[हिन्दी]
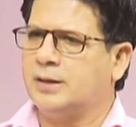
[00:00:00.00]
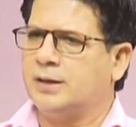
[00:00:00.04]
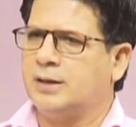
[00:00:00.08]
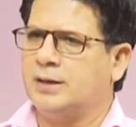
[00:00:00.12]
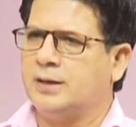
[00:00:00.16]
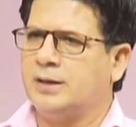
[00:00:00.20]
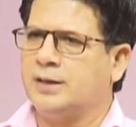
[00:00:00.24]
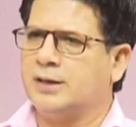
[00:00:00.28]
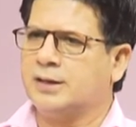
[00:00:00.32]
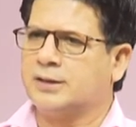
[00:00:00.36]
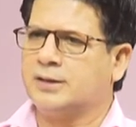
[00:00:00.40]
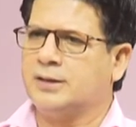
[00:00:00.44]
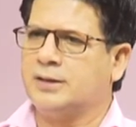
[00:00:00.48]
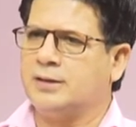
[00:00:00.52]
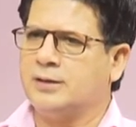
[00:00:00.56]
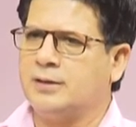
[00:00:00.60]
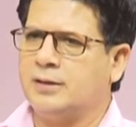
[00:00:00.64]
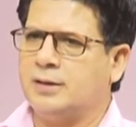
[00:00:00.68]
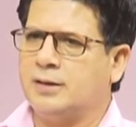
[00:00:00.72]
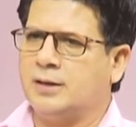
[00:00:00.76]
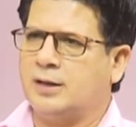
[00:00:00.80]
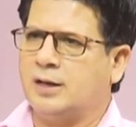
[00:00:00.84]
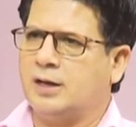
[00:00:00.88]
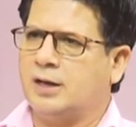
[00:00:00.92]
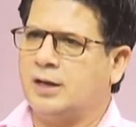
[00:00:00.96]
लेकिन
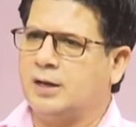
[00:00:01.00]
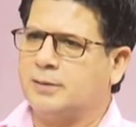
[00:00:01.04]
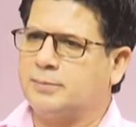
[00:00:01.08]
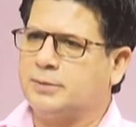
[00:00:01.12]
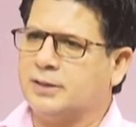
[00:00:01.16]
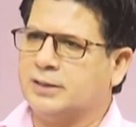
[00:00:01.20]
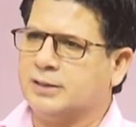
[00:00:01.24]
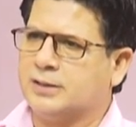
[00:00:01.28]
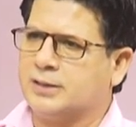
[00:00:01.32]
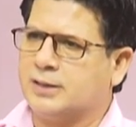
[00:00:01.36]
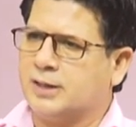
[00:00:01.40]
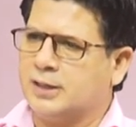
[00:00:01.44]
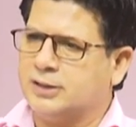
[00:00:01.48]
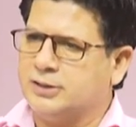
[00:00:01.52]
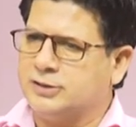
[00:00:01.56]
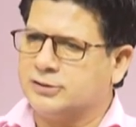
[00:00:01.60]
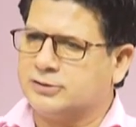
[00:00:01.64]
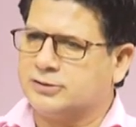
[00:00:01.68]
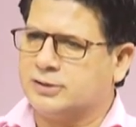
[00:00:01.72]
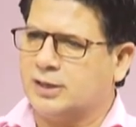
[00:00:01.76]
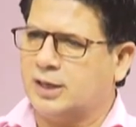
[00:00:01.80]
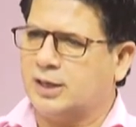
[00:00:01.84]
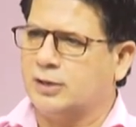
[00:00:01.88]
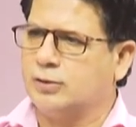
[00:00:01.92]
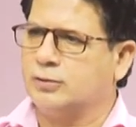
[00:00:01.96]
अभी कई
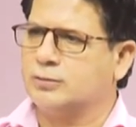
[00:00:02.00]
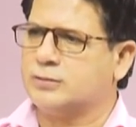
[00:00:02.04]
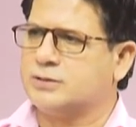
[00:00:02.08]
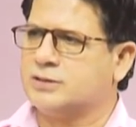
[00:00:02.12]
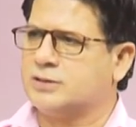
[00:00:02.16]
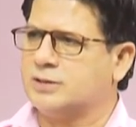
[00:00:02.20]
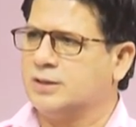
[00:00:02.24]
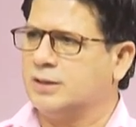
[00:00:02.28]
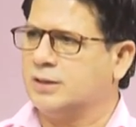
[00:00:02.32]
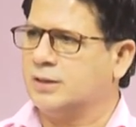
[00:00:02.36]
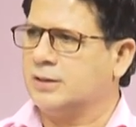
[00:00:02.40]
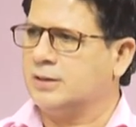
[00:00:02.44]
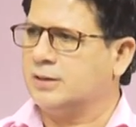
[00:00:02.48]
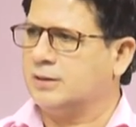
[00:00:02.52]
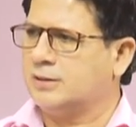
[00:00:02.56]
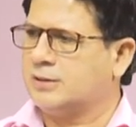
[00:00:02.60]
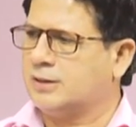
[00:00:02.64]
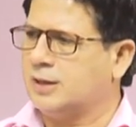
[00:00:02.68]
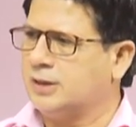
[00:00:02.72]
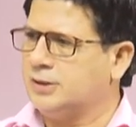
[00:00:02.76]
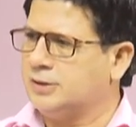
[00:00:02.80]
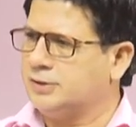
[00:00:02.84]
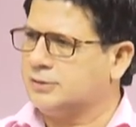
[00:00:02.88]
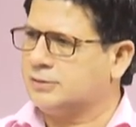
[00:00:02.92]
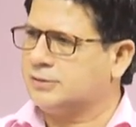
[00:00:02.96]
सालों से
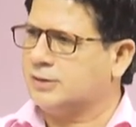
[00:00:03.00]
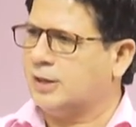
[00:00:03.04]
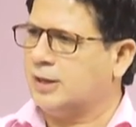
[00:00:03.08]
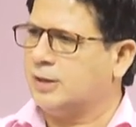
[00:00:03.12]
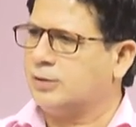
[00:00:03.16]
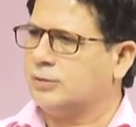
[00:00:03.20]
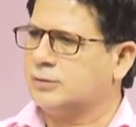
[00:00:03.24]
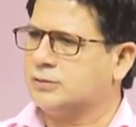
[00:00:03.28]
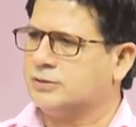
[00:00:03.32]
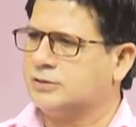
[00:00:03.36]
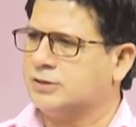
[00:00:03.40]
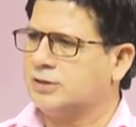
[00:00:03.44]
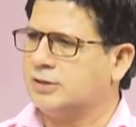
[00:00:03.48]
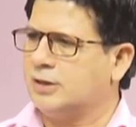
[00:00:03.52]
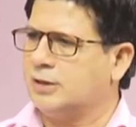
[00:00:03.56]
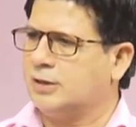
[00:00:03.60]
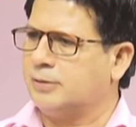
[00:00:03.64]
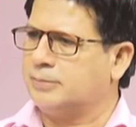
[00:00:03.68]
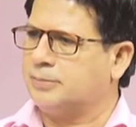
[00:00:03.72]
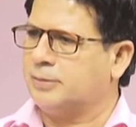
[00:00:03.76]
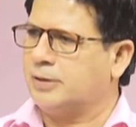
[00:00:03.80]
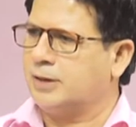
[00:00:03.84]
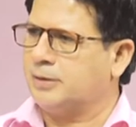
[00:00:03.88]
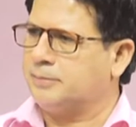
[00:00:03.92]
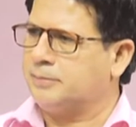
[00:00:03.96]
कई सालों से
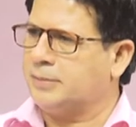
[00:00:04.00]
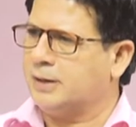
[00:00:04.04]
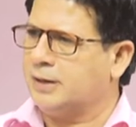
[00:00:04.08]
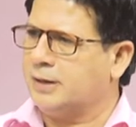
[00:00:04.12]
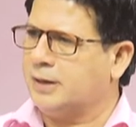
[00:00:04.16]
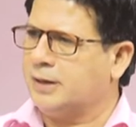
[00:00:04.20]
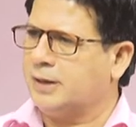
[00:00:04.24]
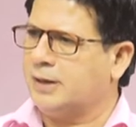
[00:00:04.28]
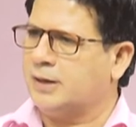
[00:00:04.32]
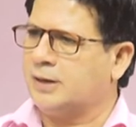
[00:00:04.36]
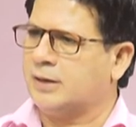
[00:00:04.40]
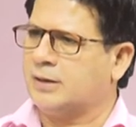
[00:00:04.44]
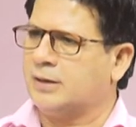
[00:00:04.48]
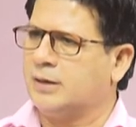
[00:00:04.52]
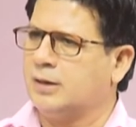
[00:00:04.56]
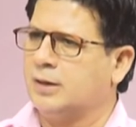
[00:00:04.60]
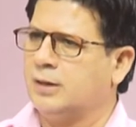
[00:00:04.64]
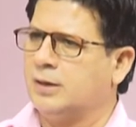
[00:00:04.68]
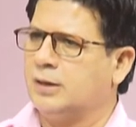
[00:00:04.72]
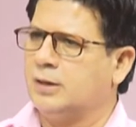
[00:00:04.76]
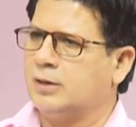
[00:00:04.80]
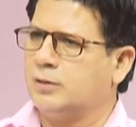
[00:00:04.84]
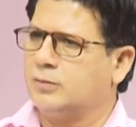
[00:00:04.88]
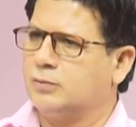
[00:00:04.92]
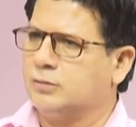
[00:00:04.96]
अपना बिहार
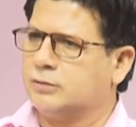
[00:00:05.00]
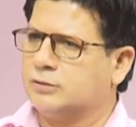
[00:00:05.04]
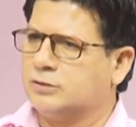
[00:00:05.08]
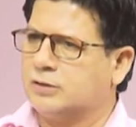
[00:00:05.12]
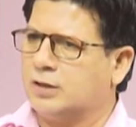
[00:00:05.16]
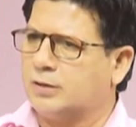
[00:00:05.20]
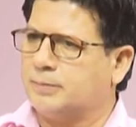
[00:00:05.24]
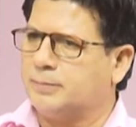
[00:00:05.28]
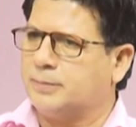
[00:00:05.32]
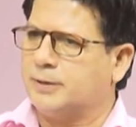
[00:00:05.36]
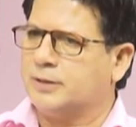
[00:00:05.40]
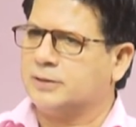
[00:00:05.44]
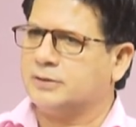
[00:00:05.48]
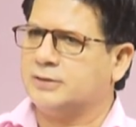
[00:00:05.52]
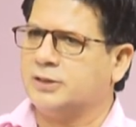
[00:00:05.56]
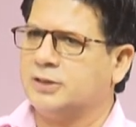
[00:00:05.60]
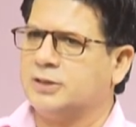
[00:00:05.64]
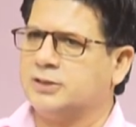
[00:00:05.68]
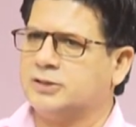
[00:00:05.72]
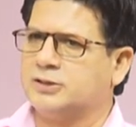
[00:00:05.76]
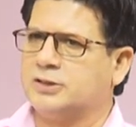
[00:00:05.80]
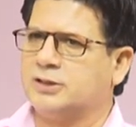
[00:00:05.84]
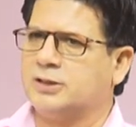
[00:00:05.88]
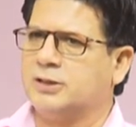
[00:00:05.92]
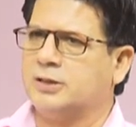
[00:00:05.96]
उत्तर
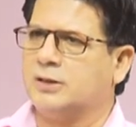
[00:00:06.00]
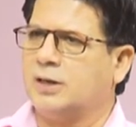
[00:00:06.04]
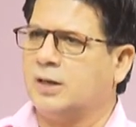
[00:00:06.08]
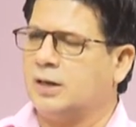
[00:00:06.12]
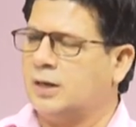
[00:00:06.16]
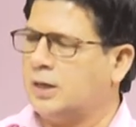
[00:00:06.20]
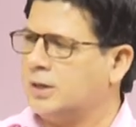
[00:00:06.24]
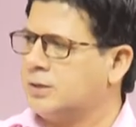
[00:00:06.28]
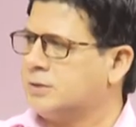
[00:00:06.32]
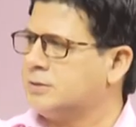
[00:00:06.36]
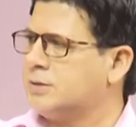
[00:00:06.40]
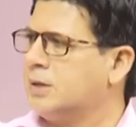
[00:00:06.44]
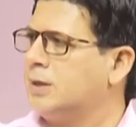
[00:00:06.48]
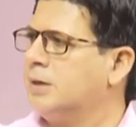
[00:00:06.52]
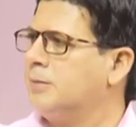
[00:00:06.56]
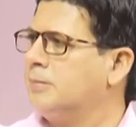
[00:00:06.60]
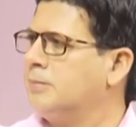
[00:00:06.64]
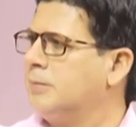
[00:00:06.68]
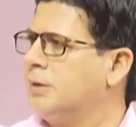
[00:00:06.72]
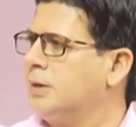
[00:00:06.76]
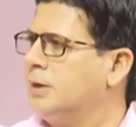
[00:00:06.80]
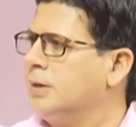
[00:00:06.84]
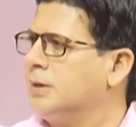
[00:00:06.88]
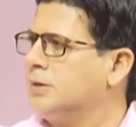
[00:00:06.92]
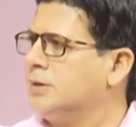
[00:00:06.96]
प्रदेश ये
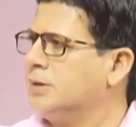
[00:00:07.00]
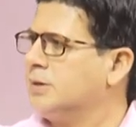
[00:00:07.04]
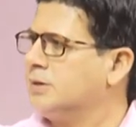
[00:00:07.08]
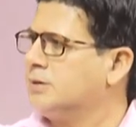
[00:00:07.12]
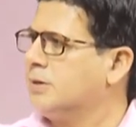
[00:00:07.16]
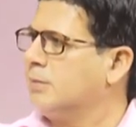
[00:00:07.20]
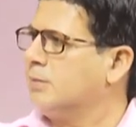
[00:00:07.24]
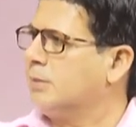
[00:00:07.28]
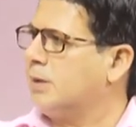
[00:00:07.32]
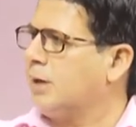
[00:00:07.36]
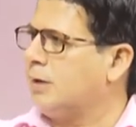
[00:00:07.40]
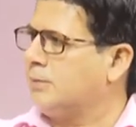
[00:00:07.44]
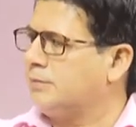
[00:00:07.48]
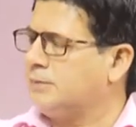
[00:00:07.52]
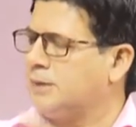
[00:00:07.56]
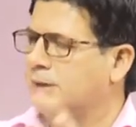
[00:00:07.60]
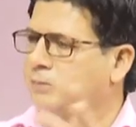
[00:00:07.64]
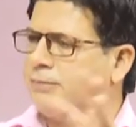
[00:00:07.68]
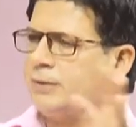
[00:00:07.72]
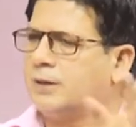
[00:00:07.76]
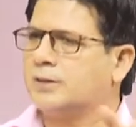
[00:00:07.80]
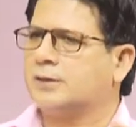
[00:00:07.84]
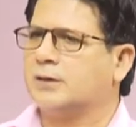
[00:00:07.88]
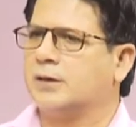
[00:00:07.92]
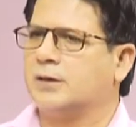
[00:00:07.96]
असम ये सब काफ़ी
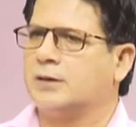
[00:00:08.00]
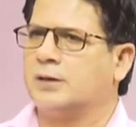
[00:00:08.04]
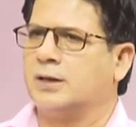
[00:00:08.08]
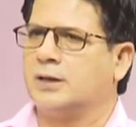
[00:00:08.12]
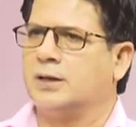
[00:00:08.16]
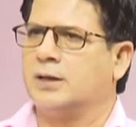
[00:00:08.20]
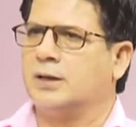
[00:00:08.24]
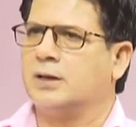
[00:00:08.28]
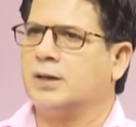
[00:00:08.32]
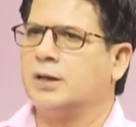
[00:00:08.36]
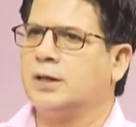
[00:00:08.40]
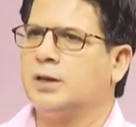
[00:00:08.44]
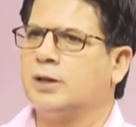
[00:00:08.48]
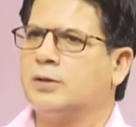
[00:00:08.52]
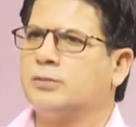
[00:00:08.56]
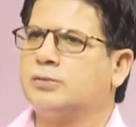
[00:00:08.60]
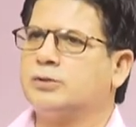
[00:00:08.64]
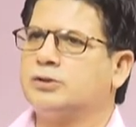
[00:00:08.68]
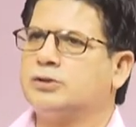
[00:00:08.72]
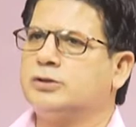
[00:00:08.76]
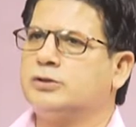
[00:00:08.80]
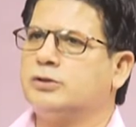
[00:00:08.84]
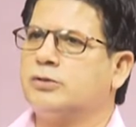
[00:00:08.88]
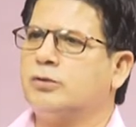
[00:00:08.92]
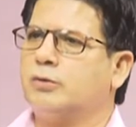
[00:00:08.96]
इफेक्टेड रहे
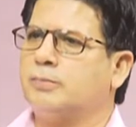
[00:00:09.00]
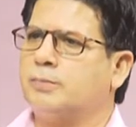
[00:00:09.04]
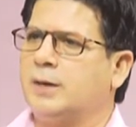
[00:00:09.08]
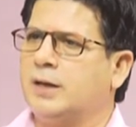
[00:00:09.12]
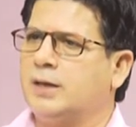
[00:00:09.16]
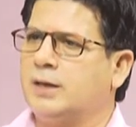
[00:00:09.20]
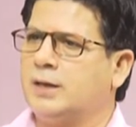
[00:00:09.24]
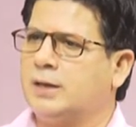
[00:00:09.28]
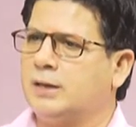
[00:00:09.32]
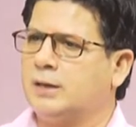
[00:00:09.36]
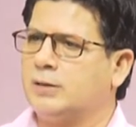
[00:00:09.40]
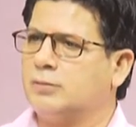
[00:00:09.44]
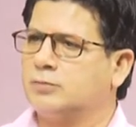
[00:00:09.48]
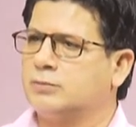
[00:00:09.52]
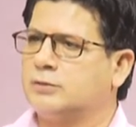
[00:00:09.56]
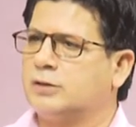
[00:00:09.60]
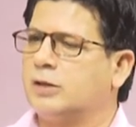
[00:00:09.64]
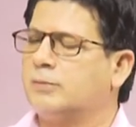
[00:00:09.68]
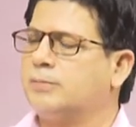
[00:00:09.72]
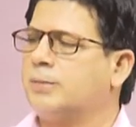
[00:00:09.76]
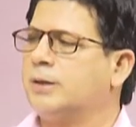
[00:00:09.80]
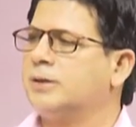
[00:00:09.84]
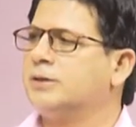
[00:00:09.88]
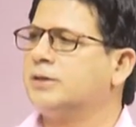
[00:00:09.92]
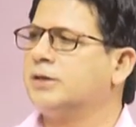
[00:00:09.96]
कुछ दिनों पहले उत्तर
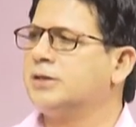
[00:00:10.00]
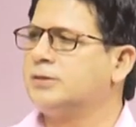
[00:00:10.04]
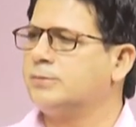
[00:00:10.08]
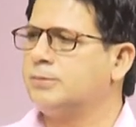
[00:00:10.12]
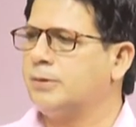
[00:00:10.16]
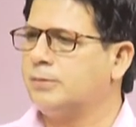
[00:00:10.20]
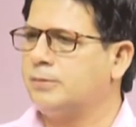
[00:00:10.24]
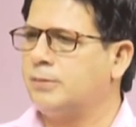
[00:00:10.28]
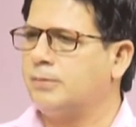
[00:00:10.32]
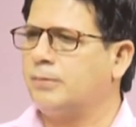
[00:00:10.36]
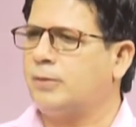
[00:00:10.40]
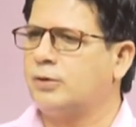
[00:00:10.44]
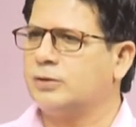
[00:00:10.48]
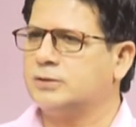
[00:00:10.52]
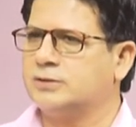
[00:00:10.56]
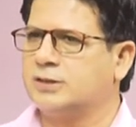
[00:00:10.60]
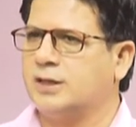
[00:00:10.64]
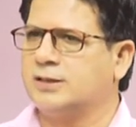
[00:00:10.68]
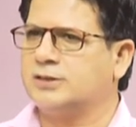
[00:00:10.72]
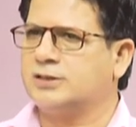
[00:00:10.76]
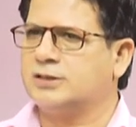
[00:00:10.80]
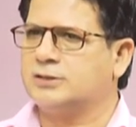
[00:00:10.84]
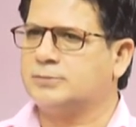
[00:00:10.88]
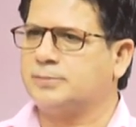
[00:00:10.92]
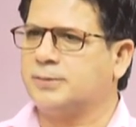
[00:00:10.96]
प्रदेश में भी बहुत
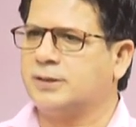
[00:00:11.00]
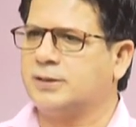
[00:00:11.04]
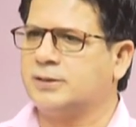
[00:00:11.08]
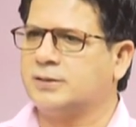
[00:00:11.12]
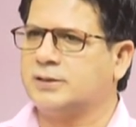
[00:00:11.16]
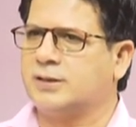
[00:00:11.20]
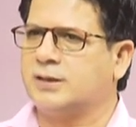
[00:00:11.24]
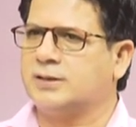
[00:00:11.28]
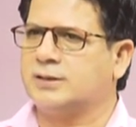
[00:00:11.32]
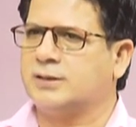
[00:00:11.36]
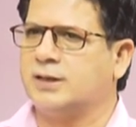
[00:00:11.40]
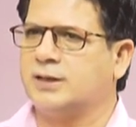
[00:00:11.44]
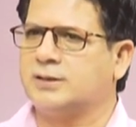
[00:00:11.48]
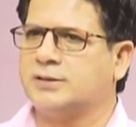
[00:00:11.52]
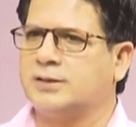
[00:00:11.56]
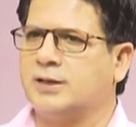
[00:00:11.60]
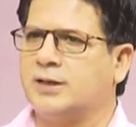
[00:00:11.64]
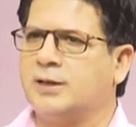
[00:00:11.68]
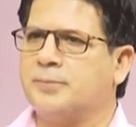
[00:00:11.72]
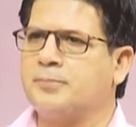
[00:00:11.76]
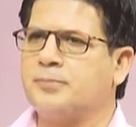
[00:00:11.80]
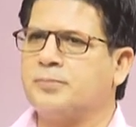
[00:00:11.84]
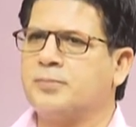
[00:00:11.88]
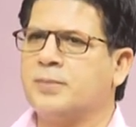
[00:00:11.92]
ज़्यादा स्प्रेड कर गया था